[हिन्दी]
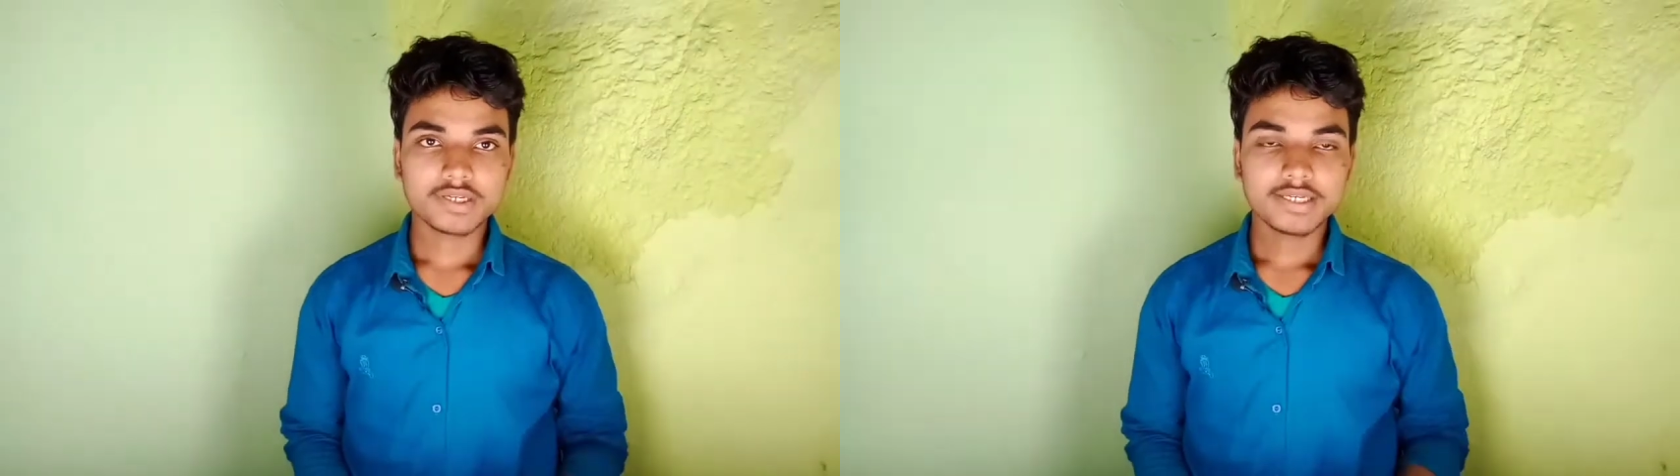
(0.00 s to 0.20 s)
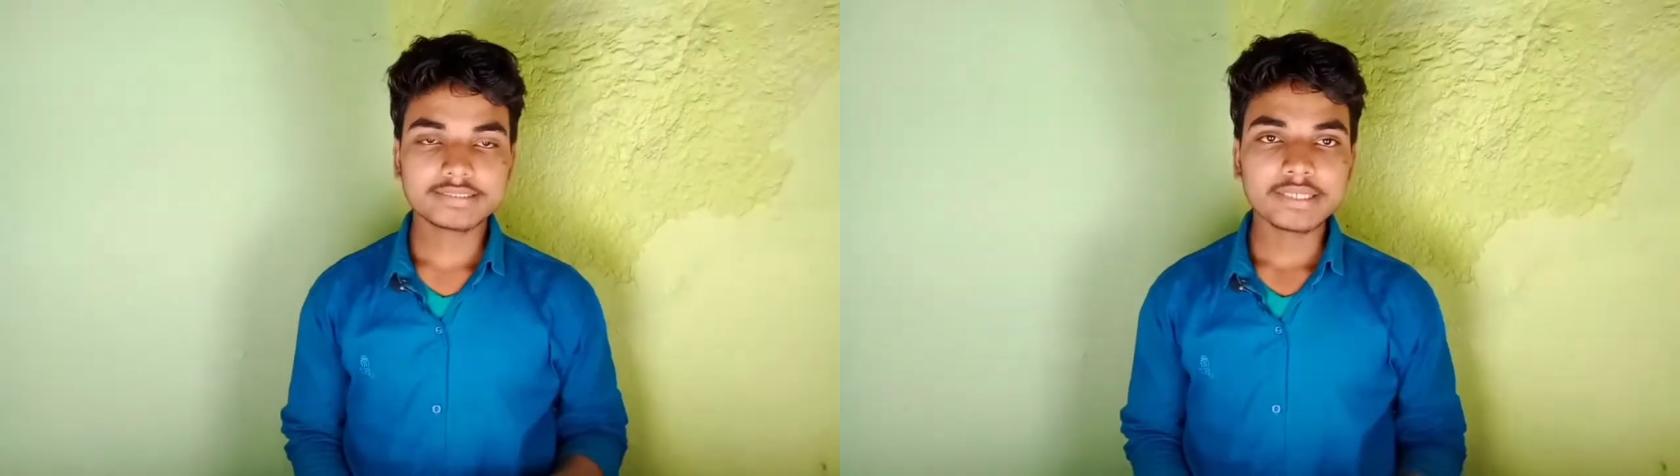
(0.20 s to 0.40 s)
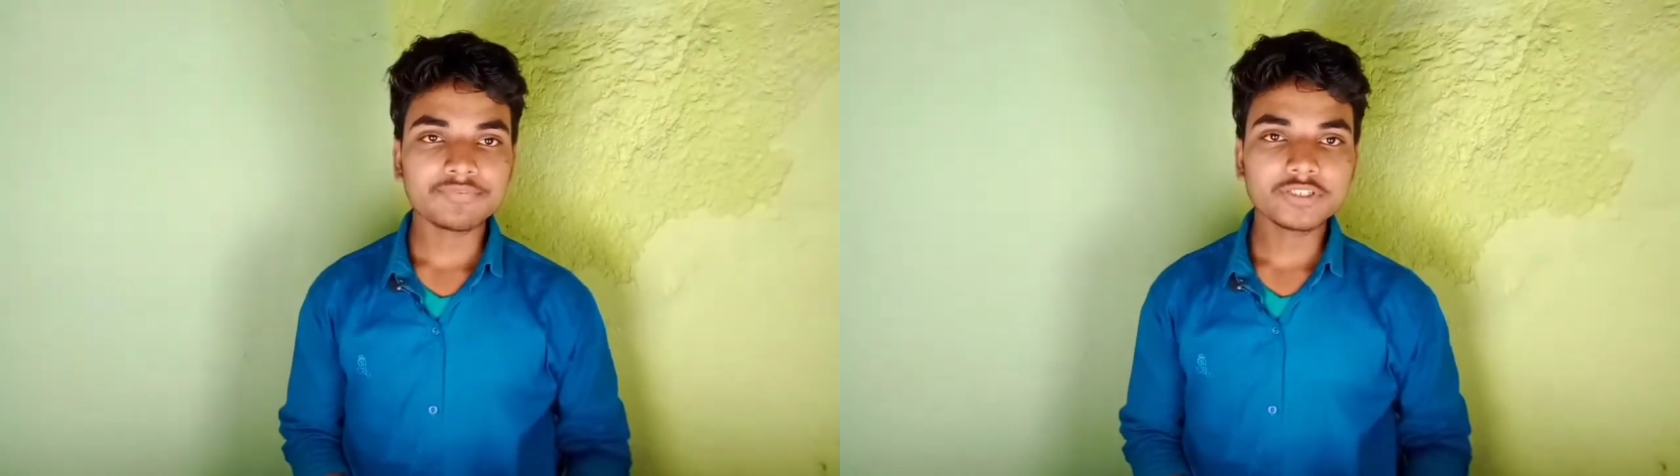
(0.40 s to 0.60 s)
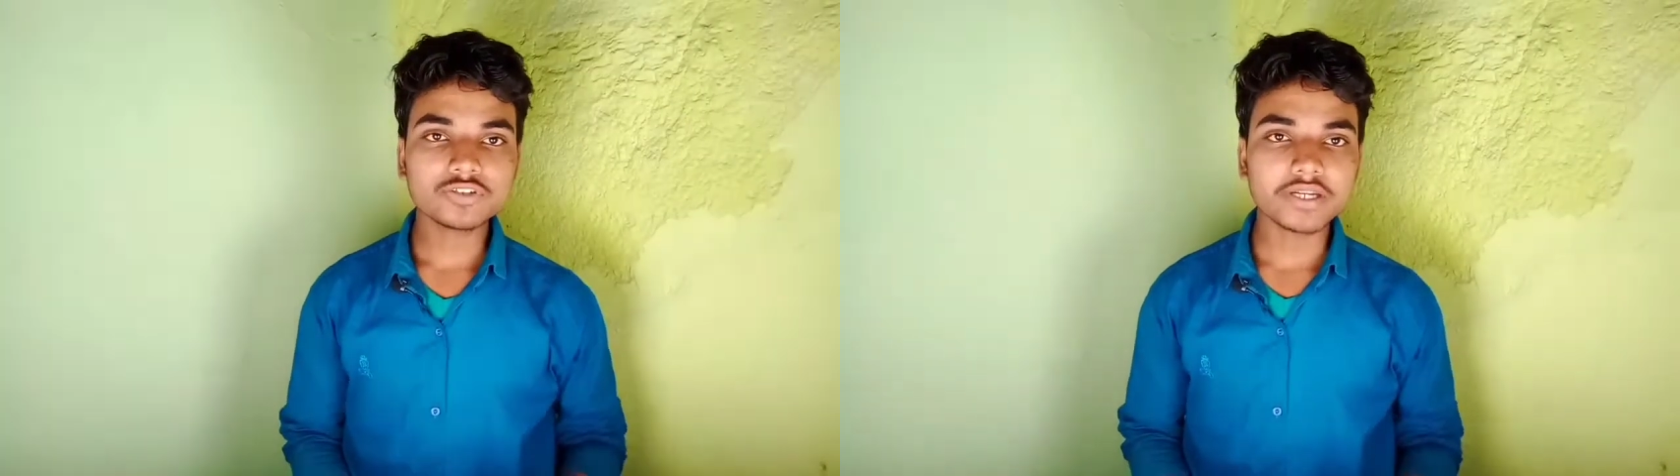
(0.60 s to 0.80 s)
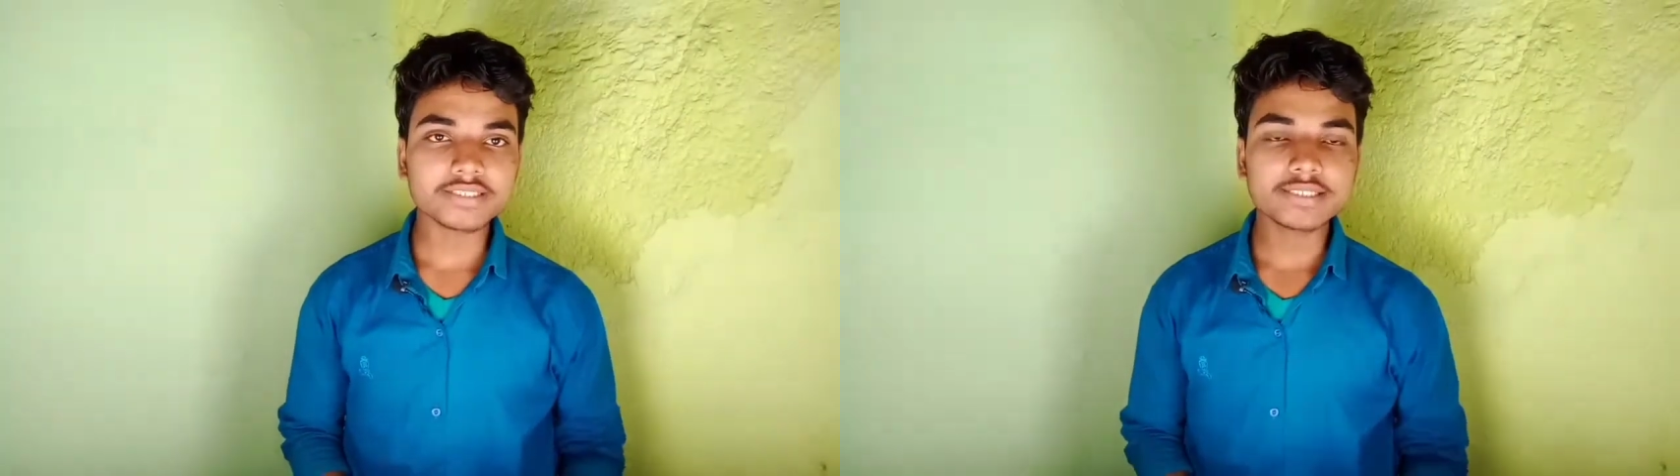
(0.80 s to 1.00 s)
इसके फ्रेंड जो
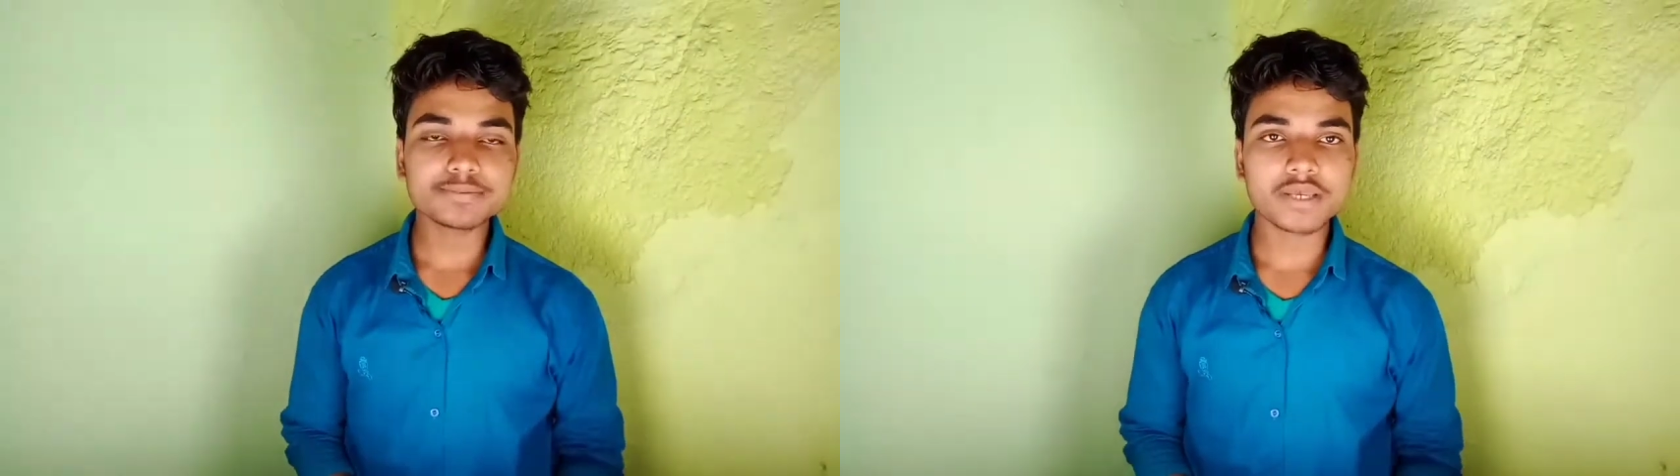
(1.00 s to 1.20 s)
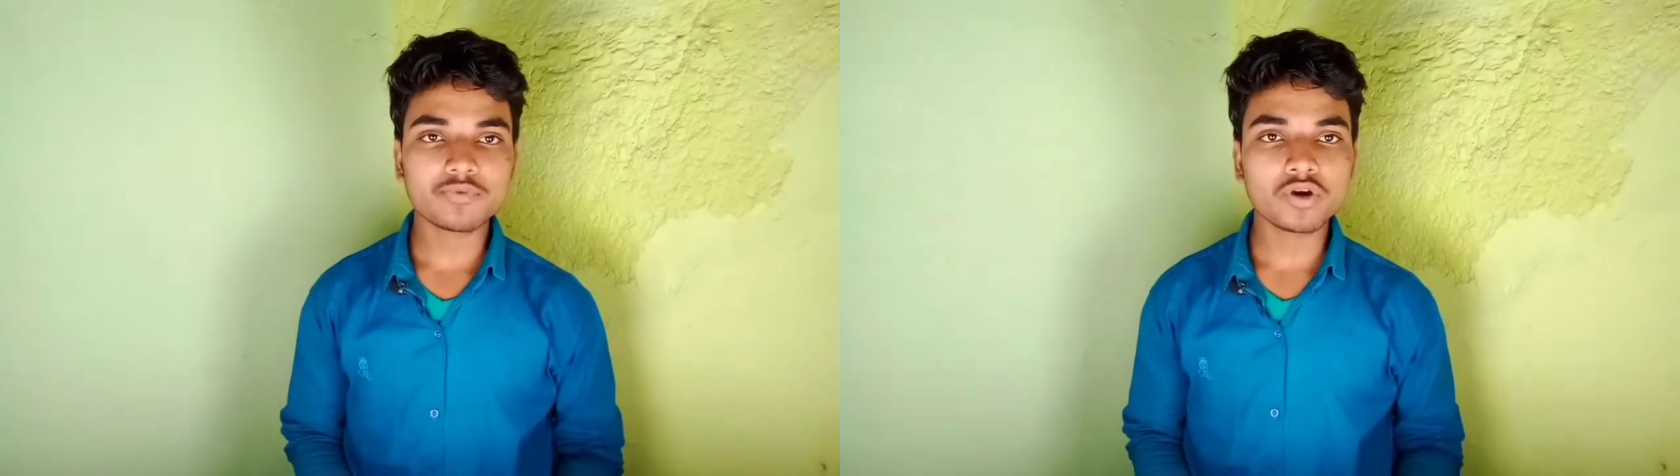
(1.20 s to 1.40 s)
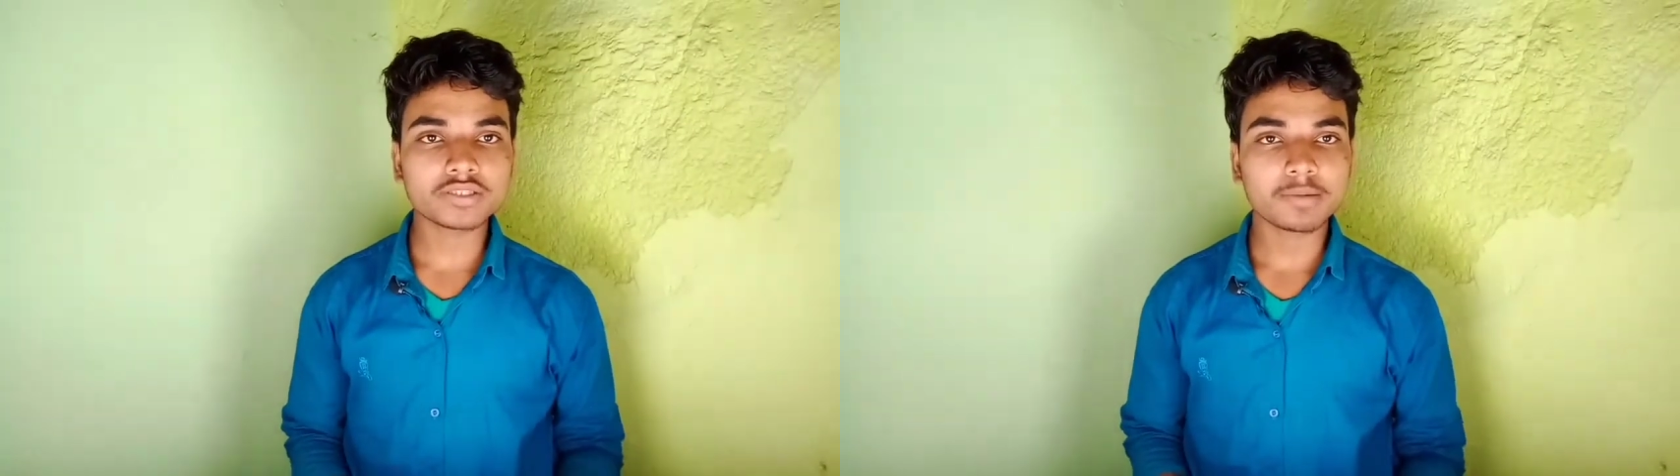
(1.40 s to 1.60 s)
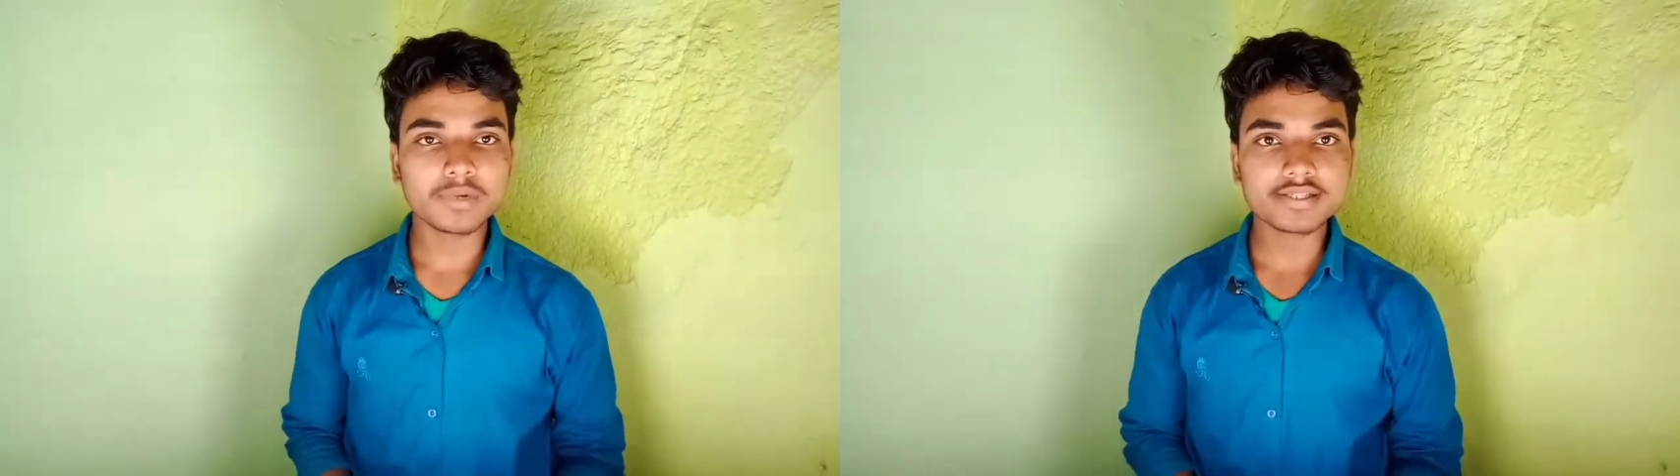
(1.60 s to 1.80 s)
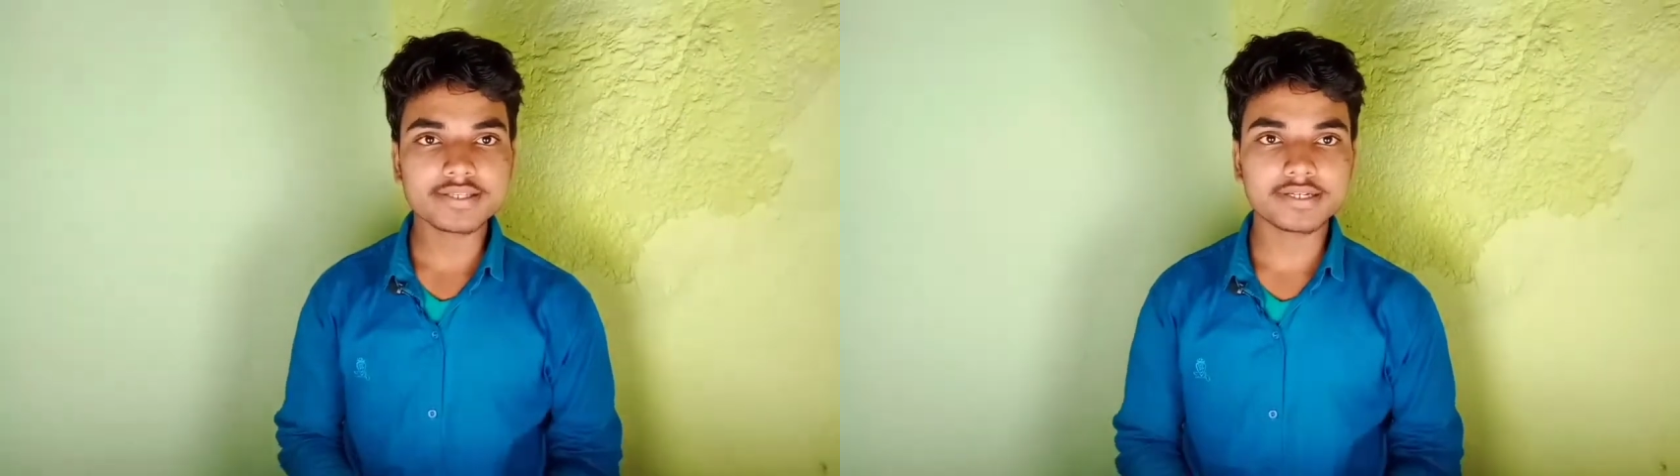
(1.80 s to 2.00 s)
नेक्स्ट टिप्स है वो है
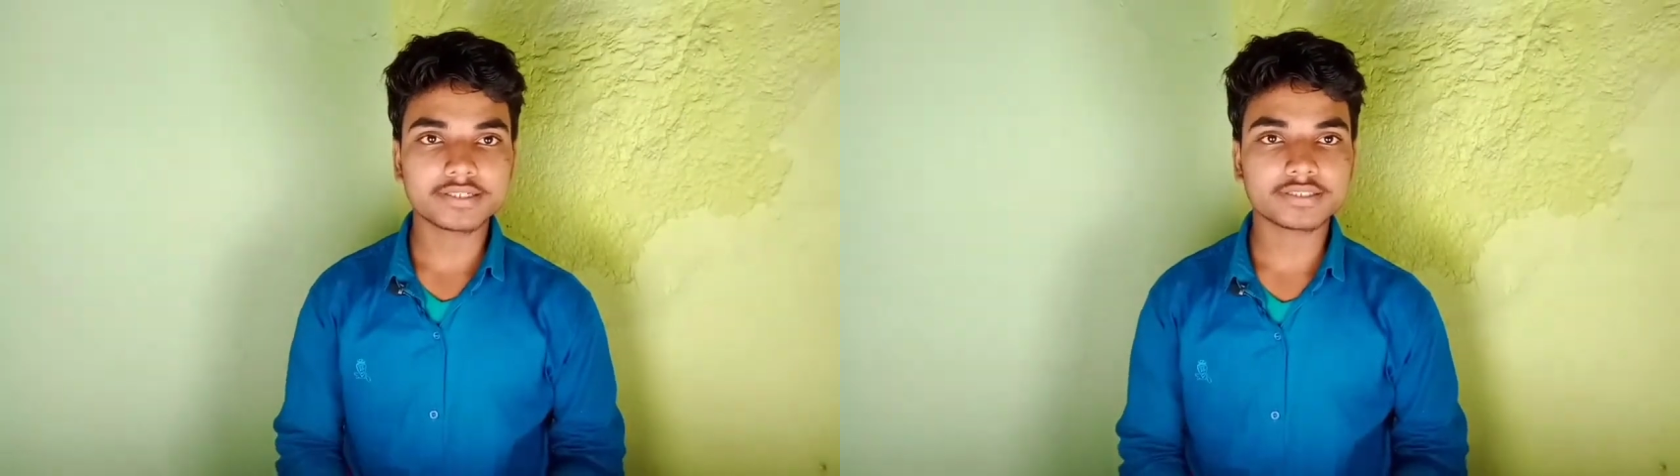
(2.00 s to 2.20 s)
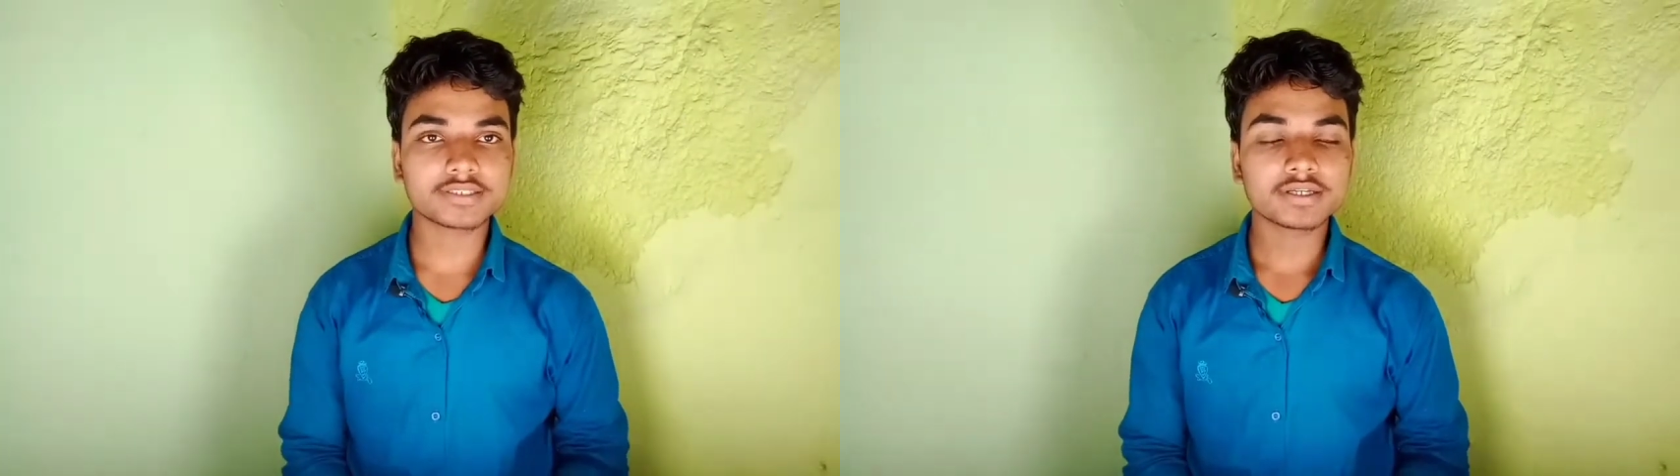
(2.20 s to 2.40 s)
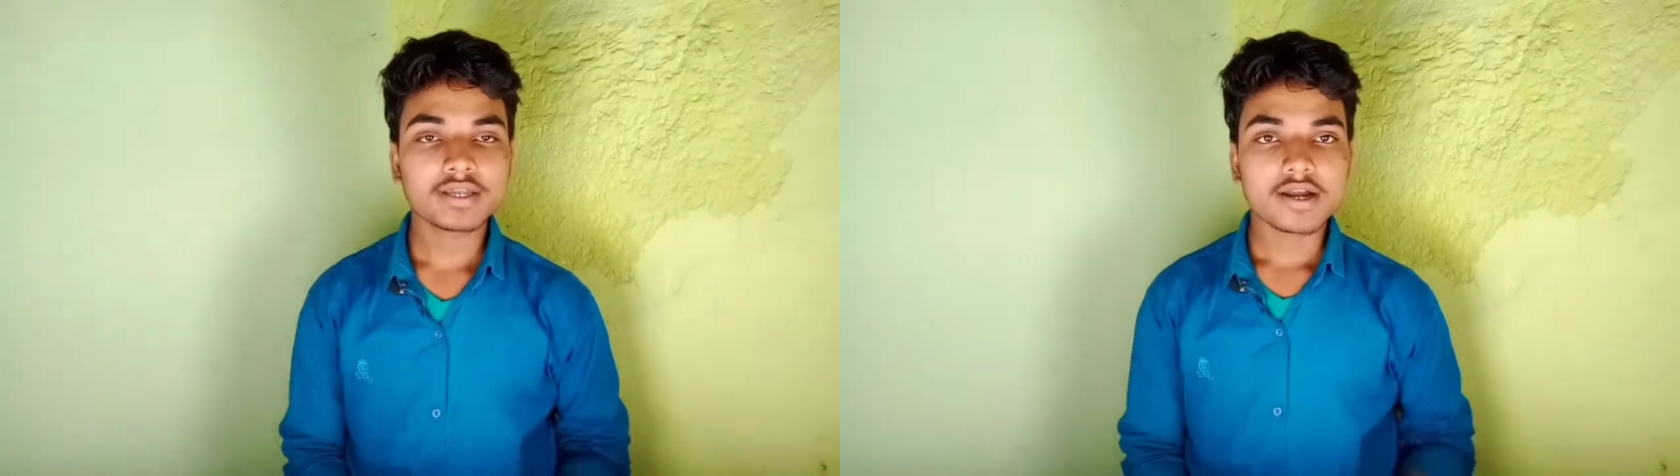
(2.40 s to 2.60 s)
थंबनेल से रिलेटेड